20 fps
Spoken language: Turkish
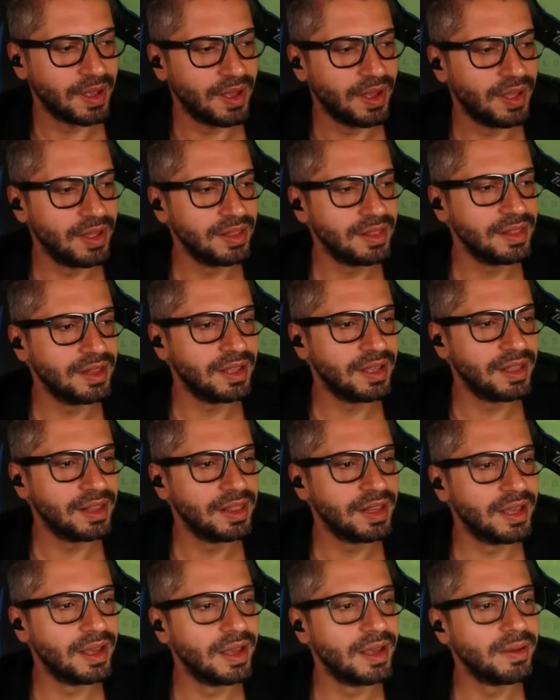Allah
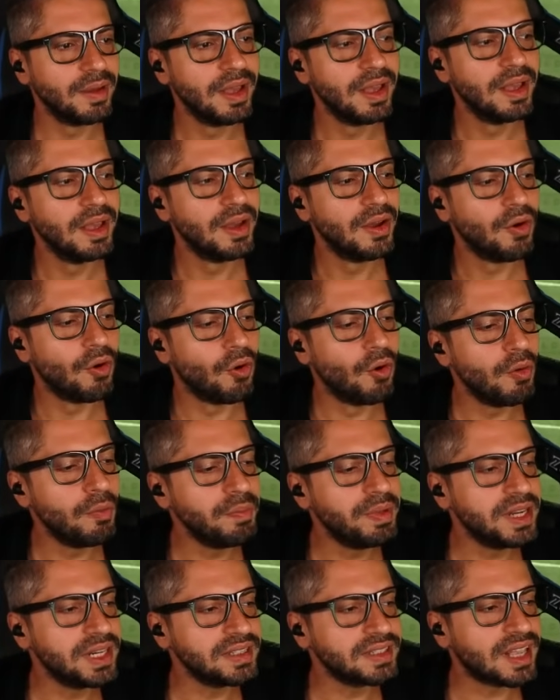Allah.
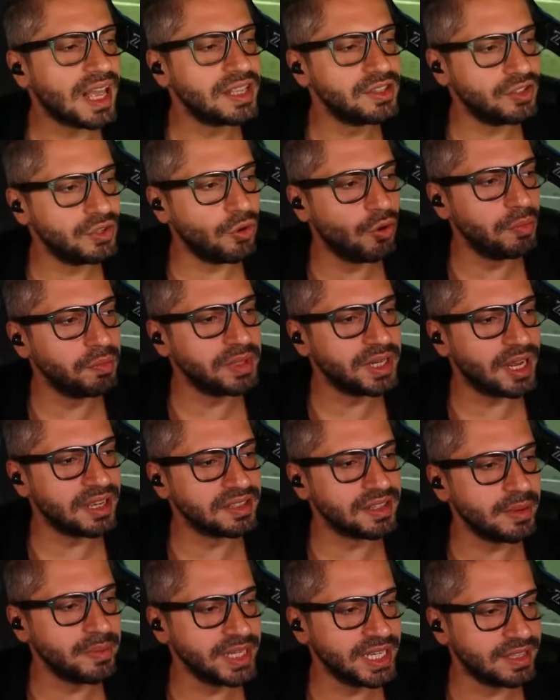11 sence 11
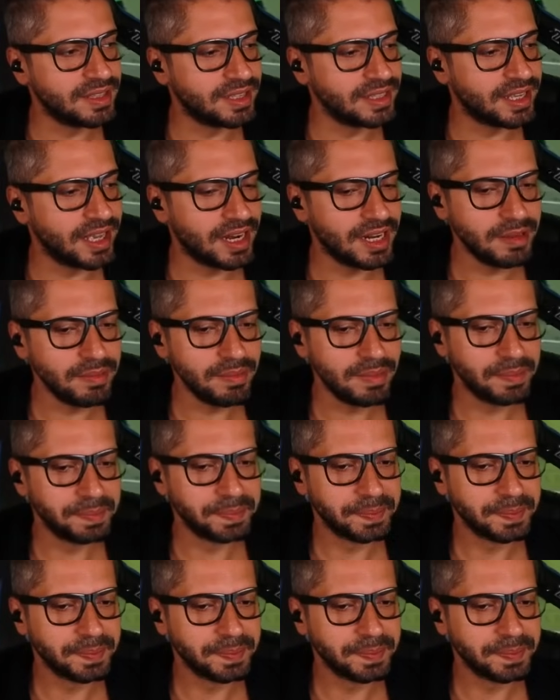aza mı gitti Kerem?